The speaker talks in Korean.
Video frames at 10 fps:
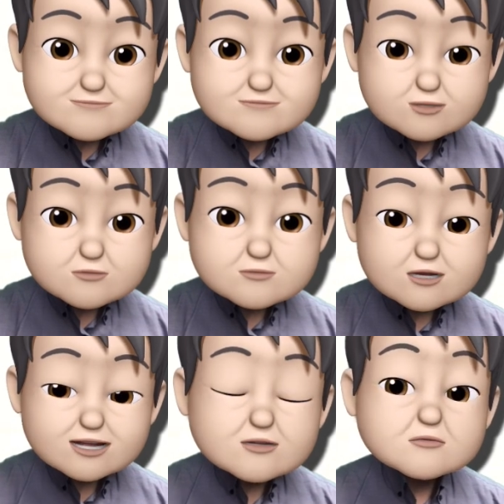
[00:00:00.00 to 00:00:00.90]
별로 뭐
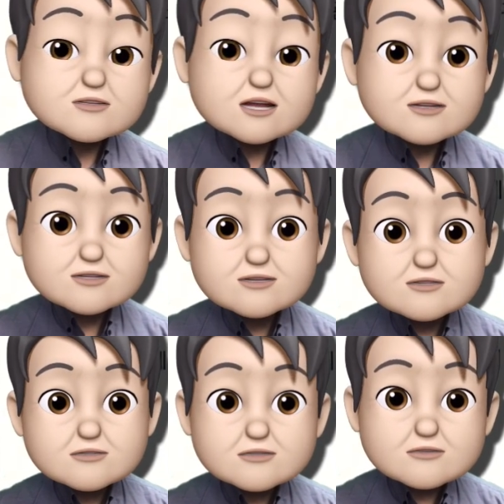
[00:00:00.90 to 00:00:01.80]
까다롭지 않은
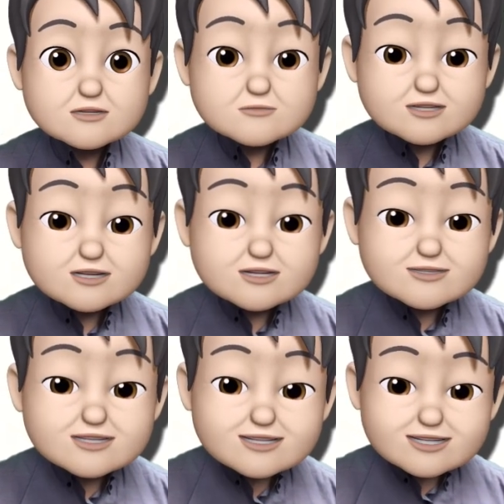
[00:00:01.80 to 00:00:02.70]
글이었다고
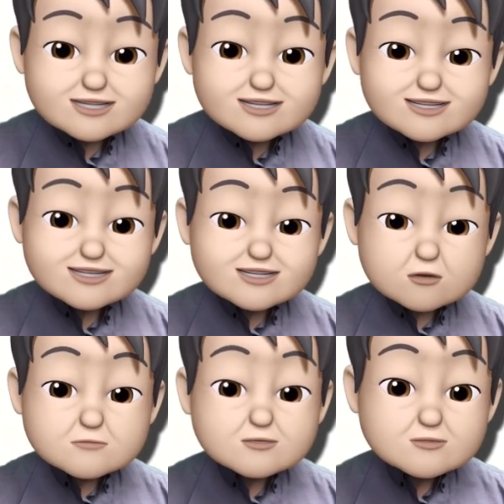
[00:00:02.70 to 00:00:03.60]
생각한다 대신 이제
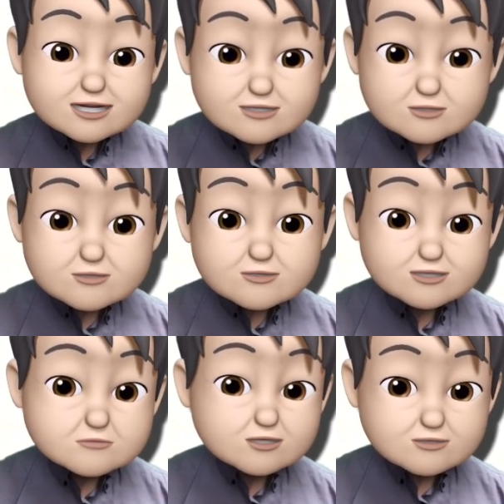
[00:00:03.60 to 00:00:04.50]
어법에 있어서는 지금
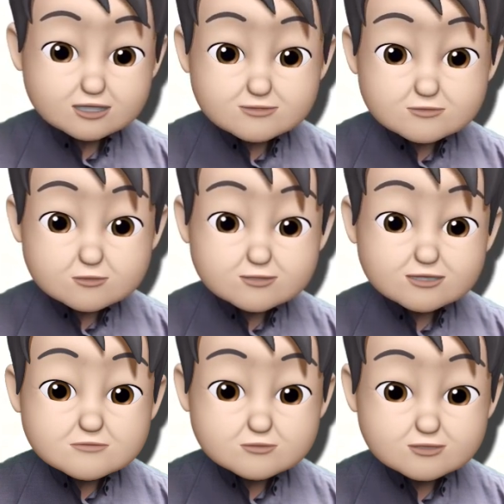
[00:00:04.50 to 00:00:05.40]
선생님이 표시한
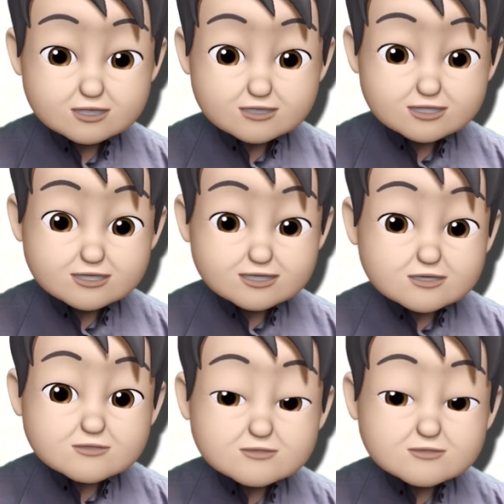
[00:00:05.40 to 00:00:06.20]
부분들이 있잖아 어,